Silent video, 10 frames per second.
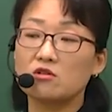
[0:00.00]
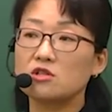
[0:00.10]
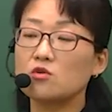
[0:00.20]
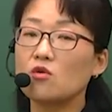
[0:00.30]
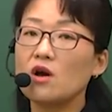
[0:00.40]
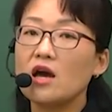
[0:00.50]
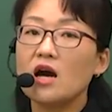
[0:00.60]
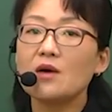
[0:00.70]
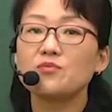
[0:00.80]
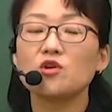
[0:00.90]
그리고
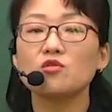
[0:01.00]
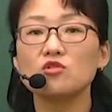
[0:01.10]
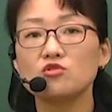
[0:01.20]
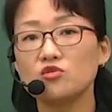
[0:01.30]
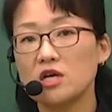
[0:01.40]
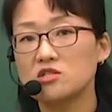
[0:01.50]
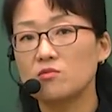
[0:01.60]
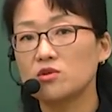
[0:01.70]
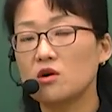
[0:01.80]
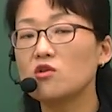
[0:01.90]
합격률도
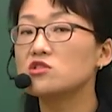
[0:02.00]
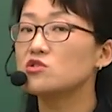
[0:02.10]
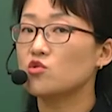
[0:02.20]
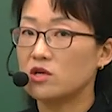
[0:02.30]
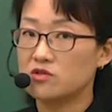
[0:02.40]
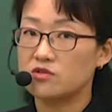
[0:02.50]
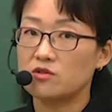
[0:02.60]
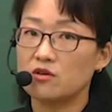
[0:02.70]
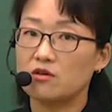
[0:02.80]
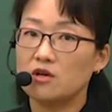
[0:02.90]
예전보다 훨씬
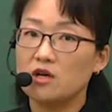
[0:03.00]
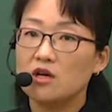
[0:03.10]
좋아졌어요.